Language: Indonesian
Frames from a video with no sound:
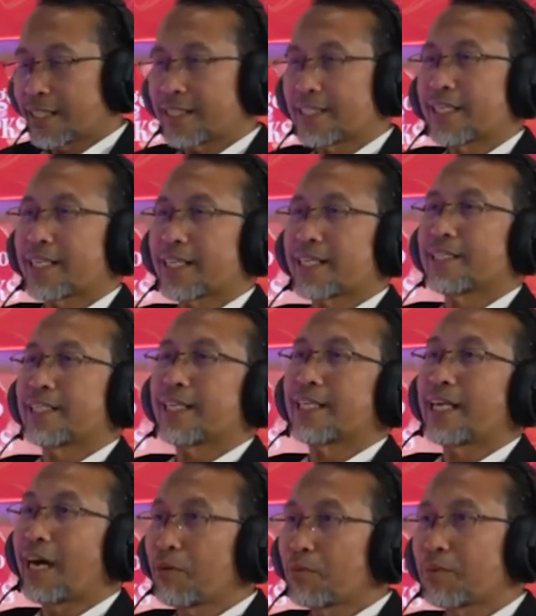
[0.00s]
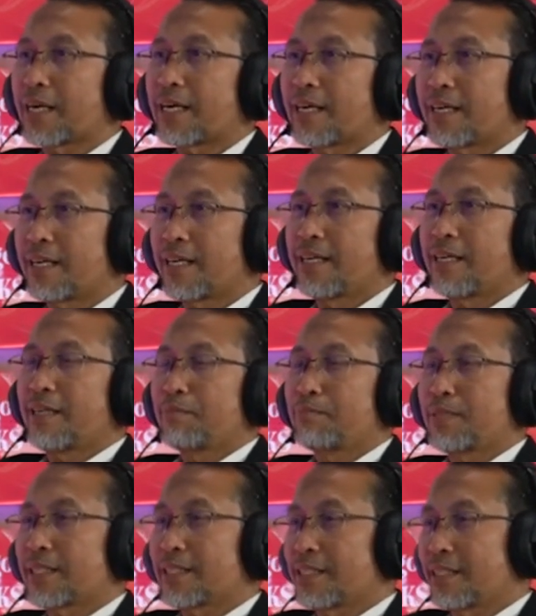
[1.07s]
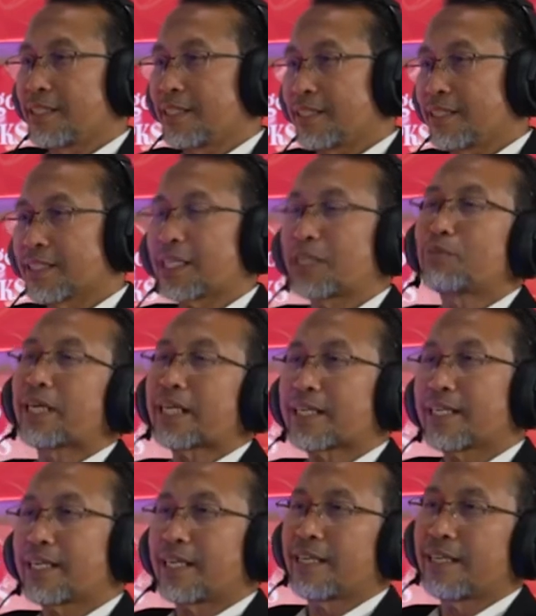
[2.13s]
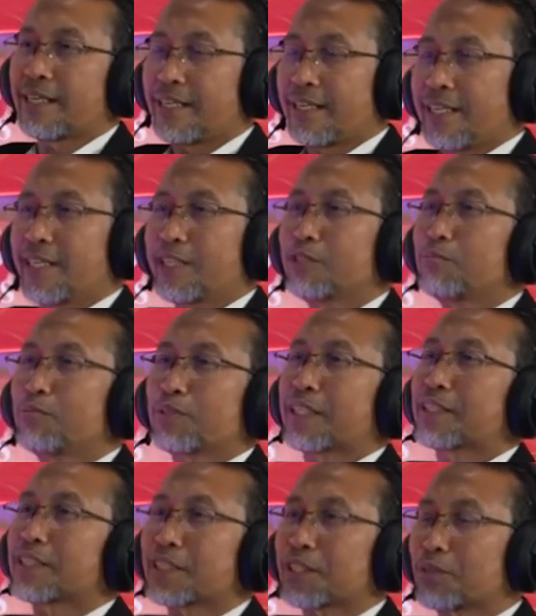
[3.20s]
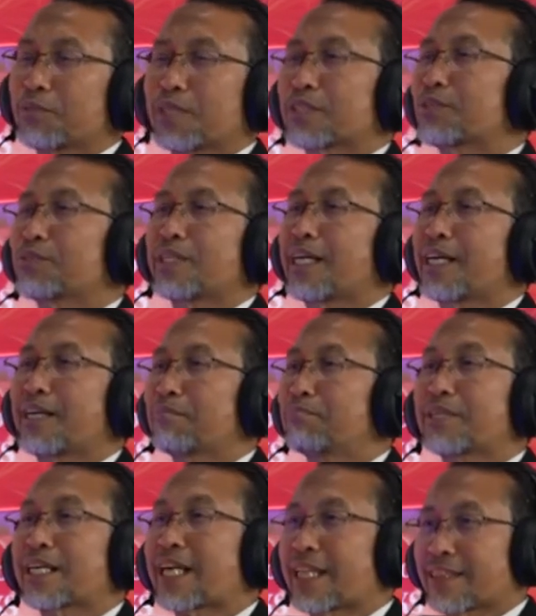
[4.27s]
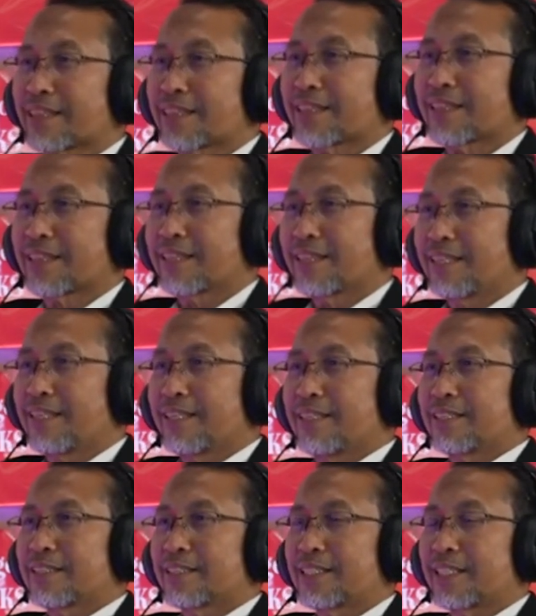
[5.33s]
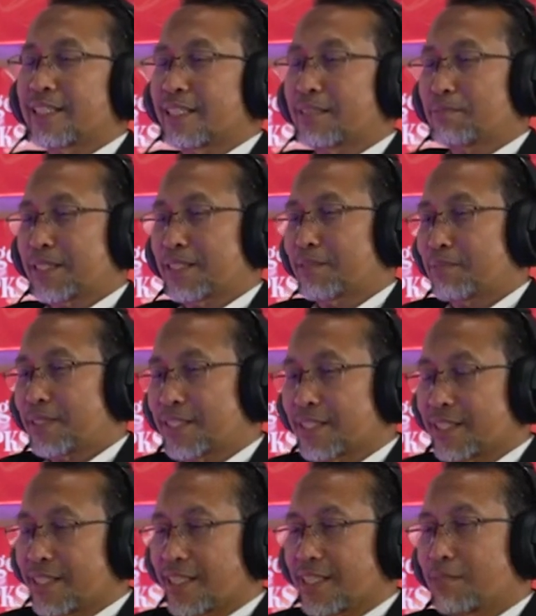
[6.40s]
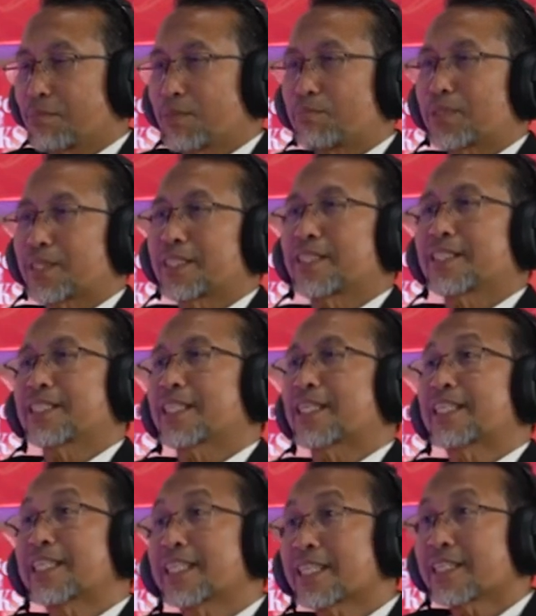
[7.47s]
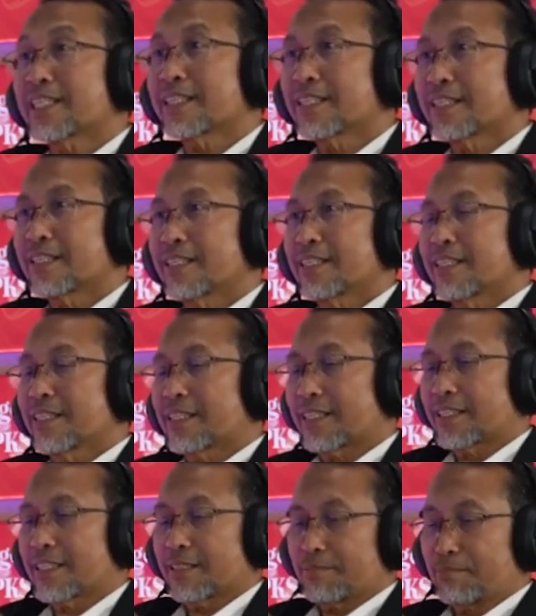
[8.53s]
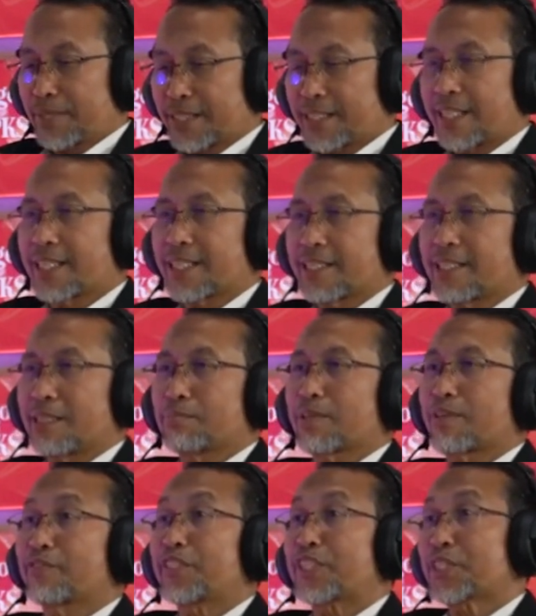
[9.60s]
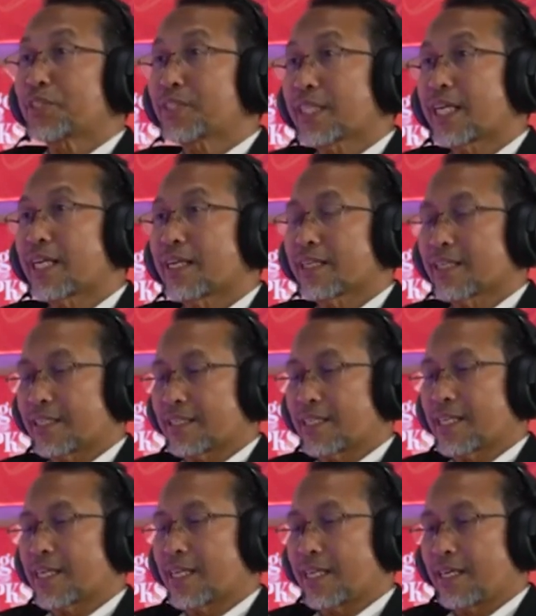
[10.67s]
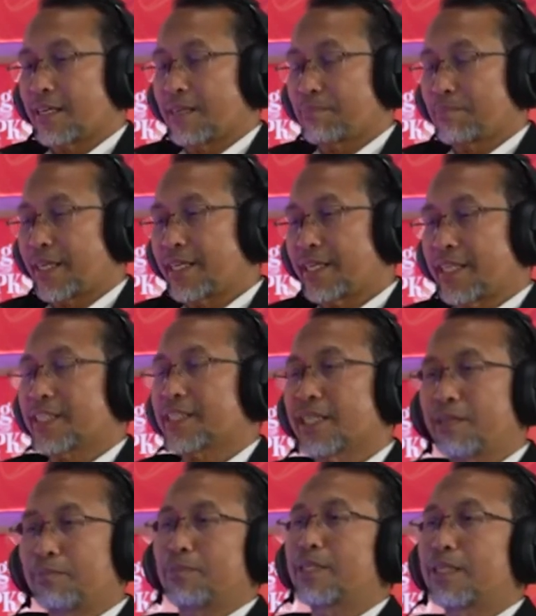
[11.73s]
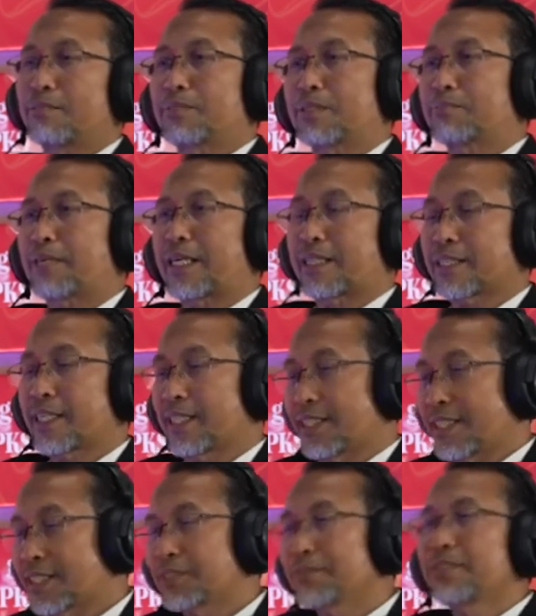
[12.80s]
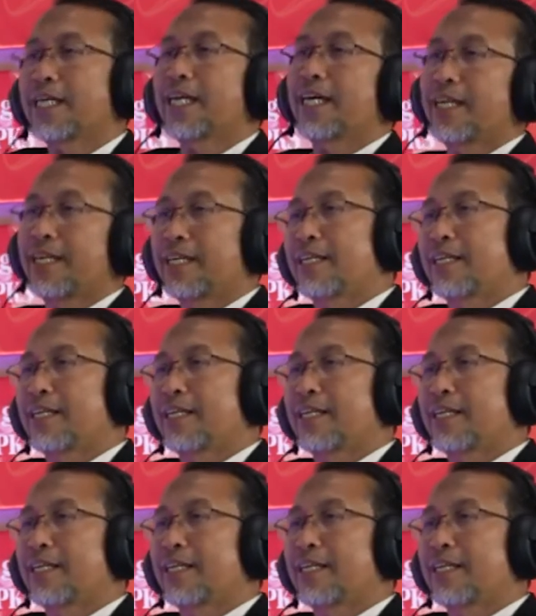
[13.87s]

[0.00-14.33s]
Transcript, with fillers: kerja-kerja dakwah bagi keluarga itu bukan sesuatu yang berat. Sehingga masing-masing tinggal memposisikan diri. Kita mesti kerja profesional ketika PNS nggak boleh berpartai ya sudah